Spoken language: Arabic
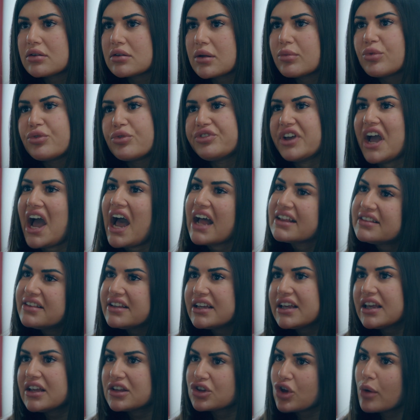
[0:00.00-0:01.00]
طب وفي حد
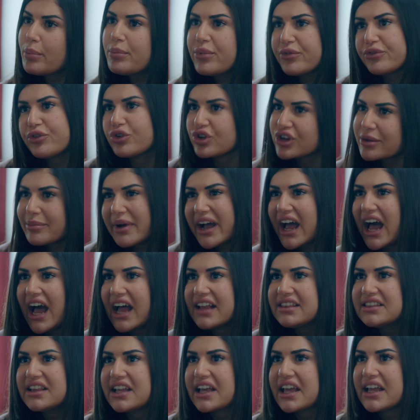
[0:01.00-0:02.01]
يجي يطب فوق دماغ
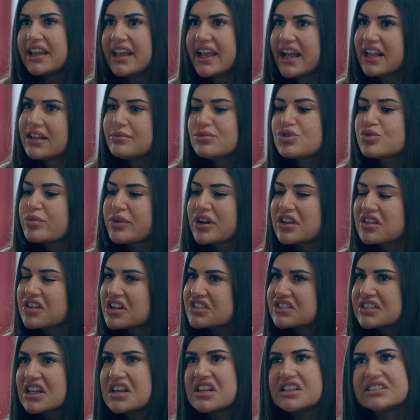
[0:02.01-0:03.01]
حد كده يعني مش
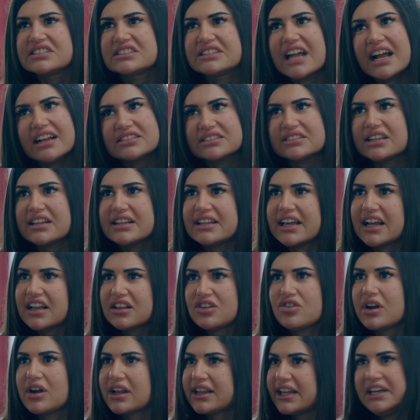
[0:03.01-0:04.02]
بنتصل نستأذن
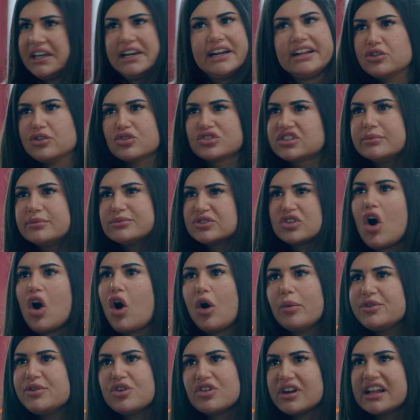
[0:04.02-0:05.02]
يعني ولا تحرجني قدام
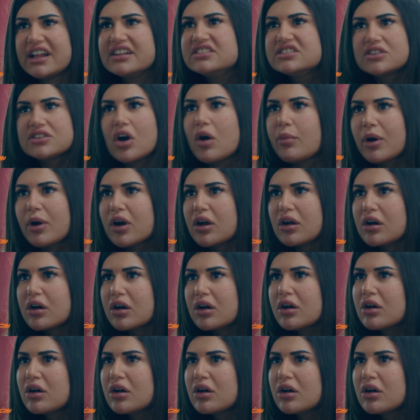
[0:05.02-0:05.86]
صحابي ولا ايه نظامك؟